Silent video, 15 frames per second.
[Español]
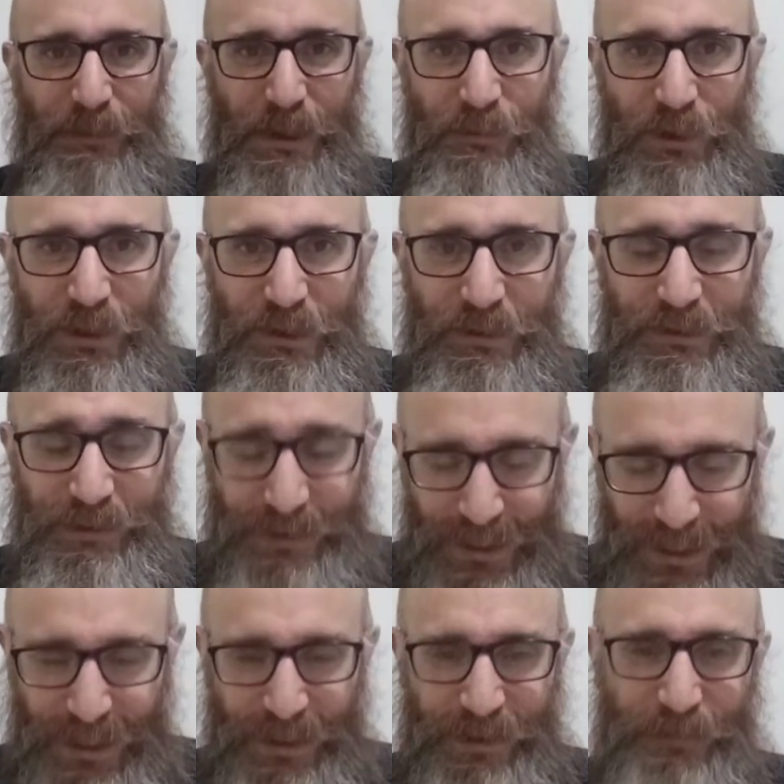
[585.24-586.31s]
Maimonides
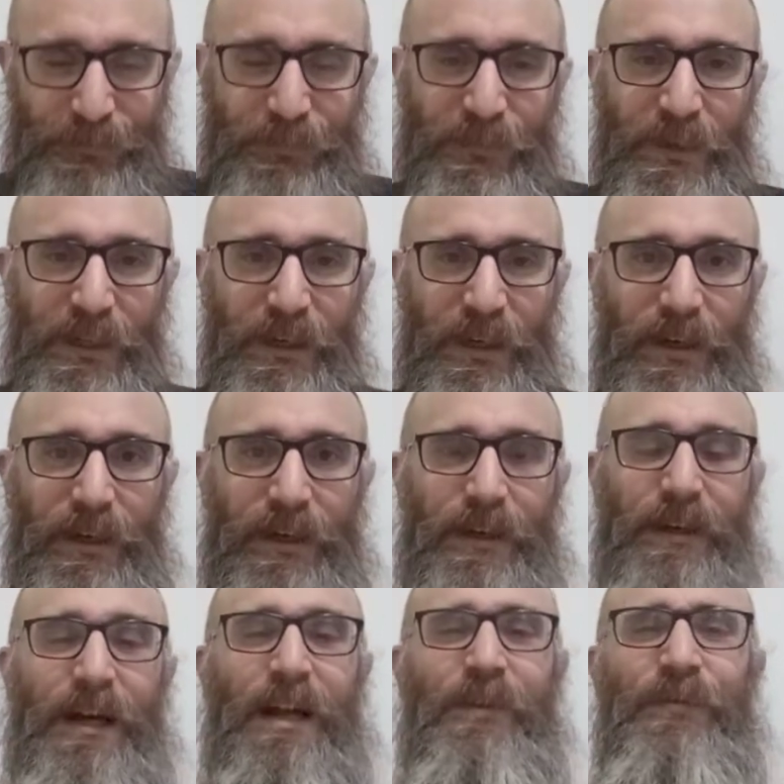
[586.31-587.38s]
trae
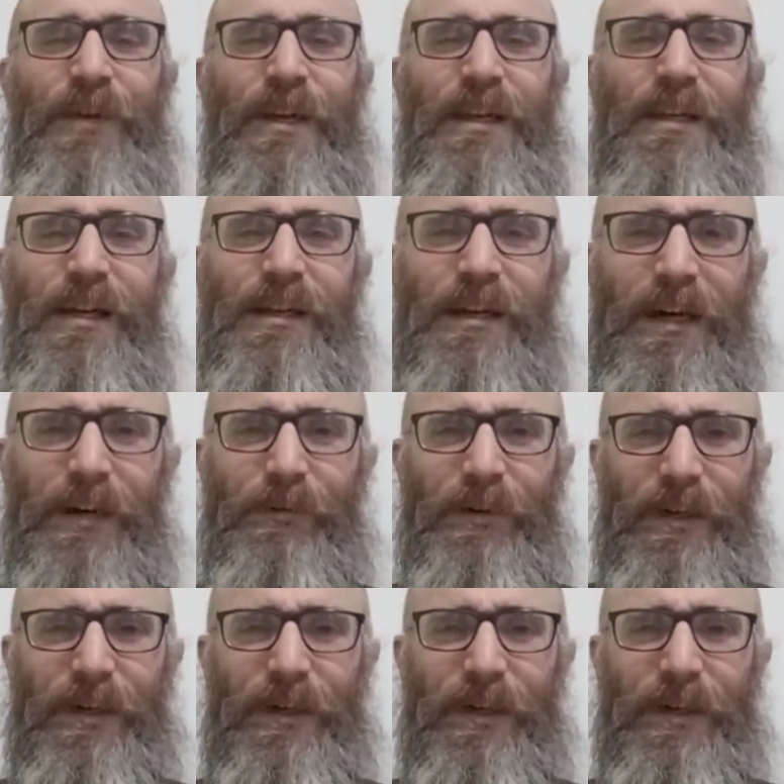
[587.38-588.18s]
que al fin y al cabo,